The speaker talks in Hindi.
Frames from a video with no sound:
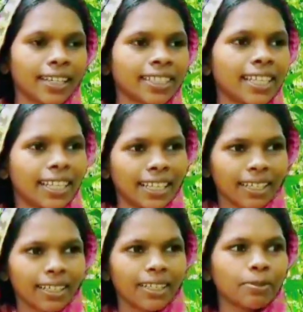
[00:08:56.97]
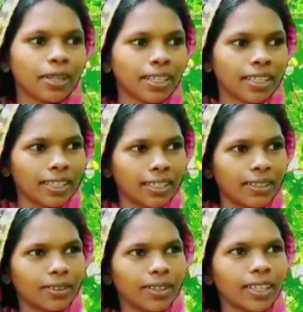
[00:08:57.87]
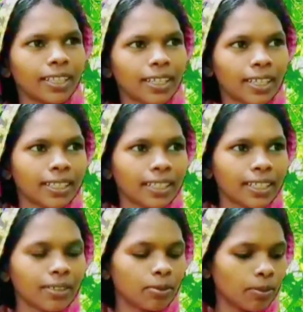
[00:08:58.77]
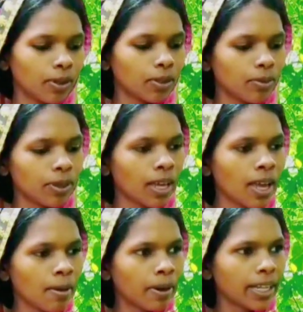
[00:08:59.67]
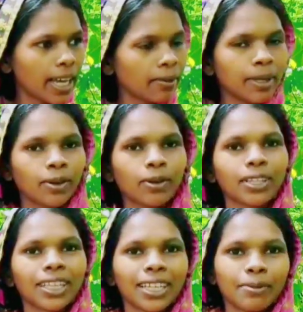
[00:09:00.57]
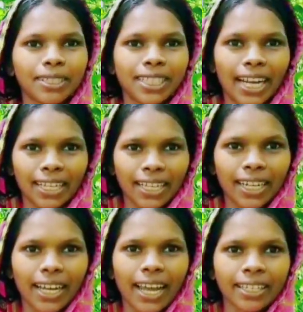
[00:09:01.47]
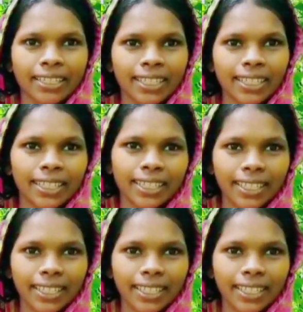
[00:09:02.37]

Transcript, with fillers: अलग से लेहे कर नहीं पड़ा थे ज़रूरत कैसे बहुत भी फायदा भी हुआ थे मचान का लगाए से